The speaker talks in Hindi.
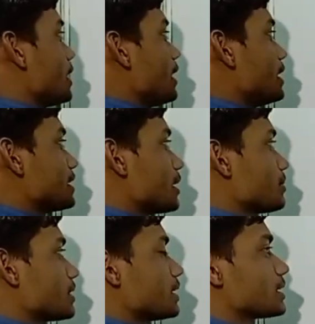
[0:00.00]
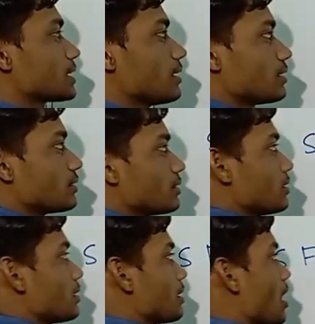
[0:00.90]
तो एस एफ सिक्स का
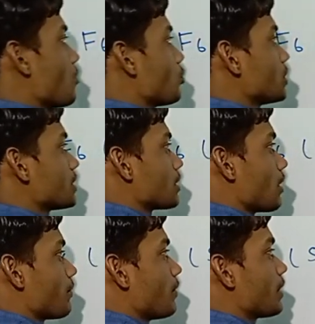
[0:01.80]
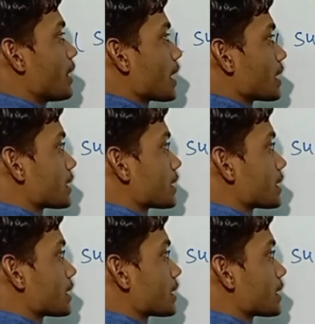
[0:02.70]
नाम हो गया सल्फर